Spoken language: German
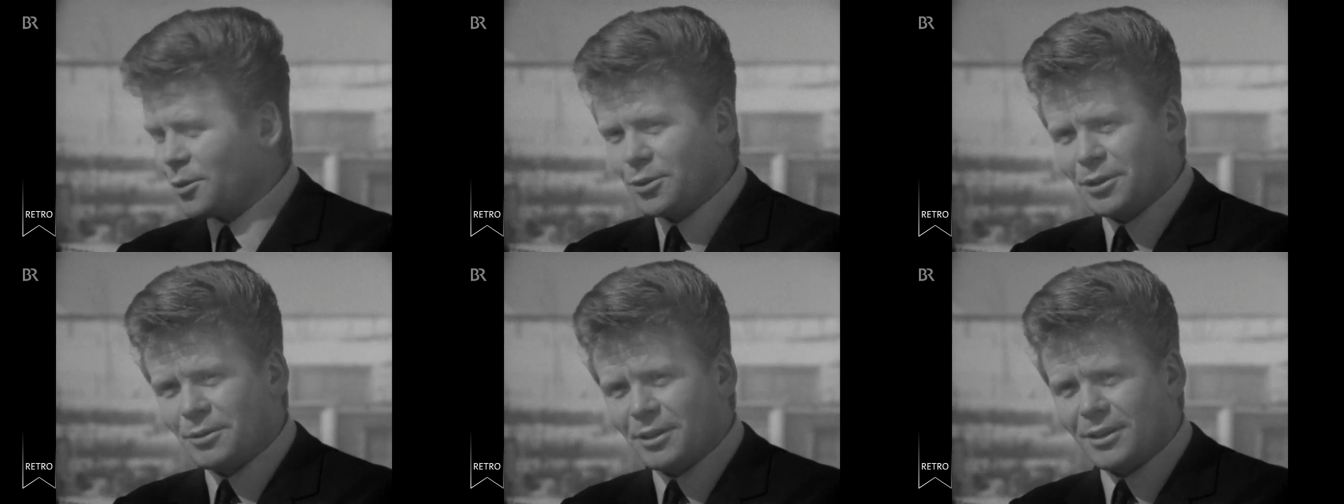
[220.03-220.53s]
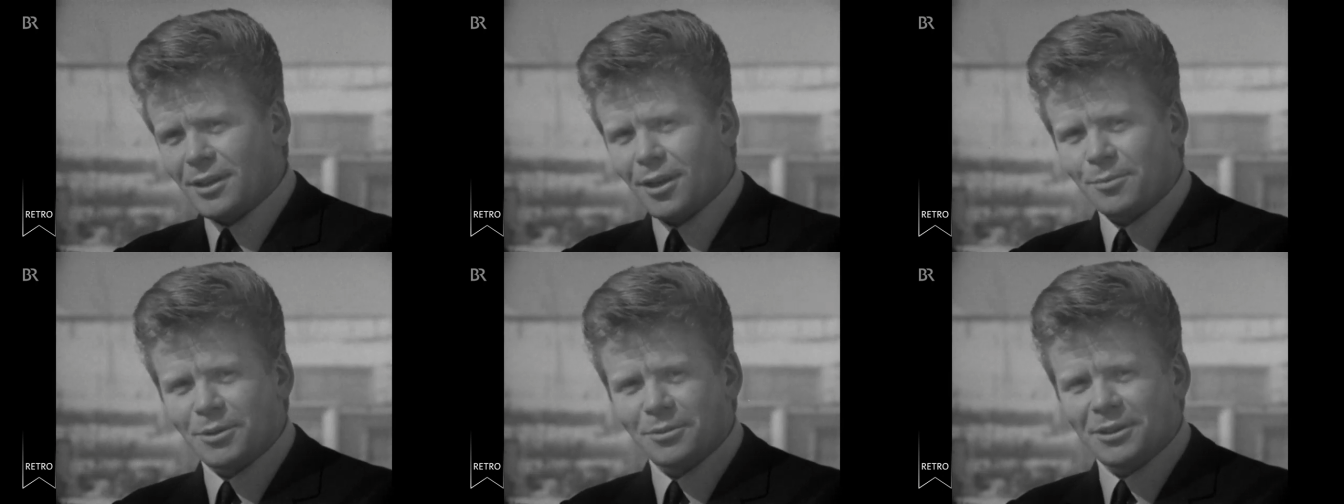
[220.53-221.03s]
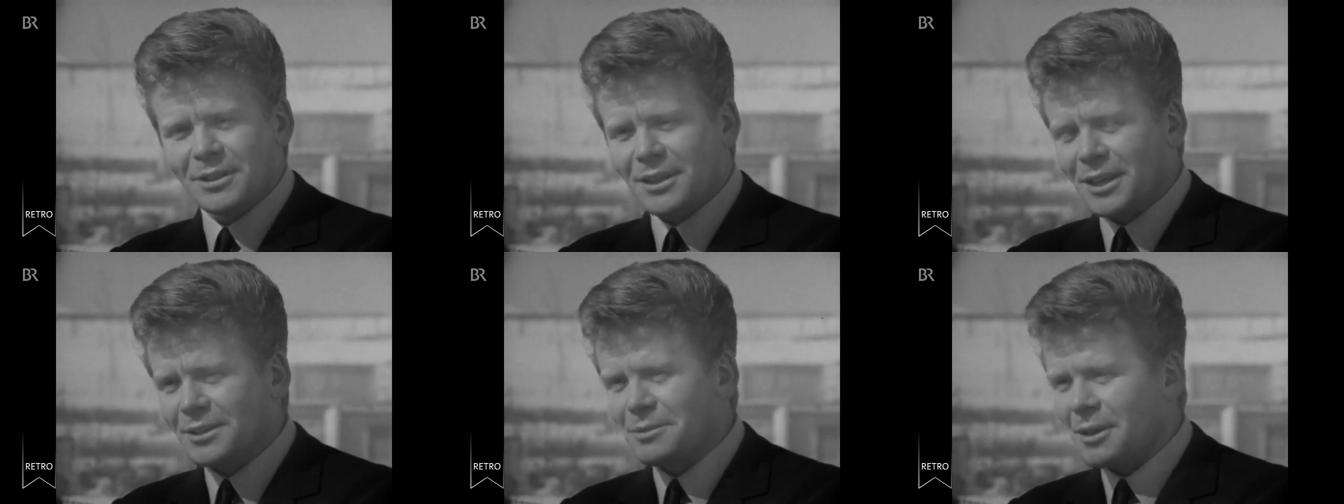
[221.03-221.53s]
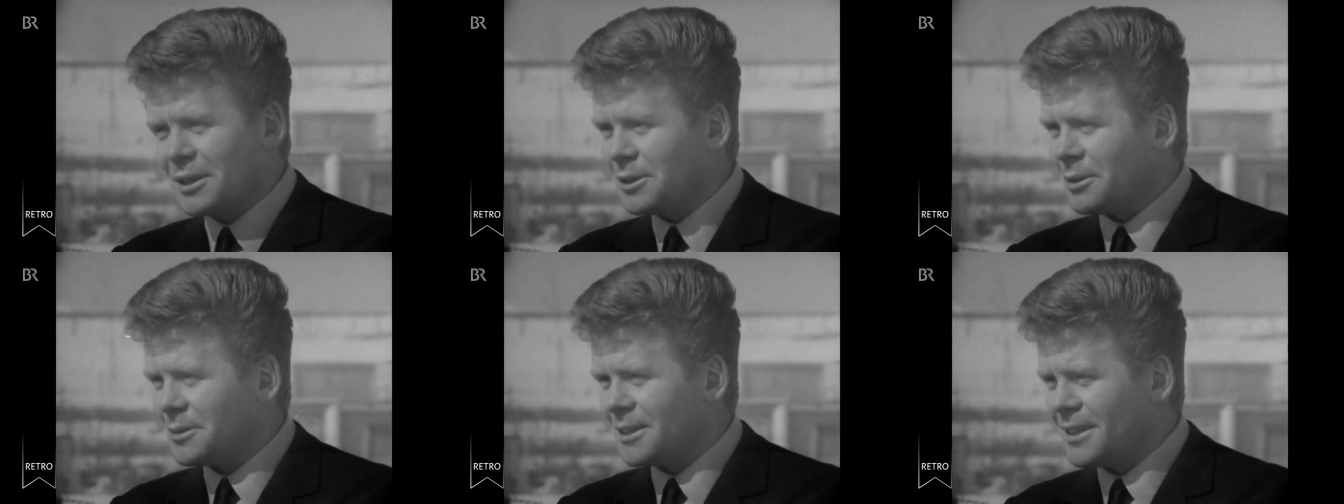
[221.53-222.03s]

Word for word: Und ich, ich glaube, da würden die ganz weit kommen.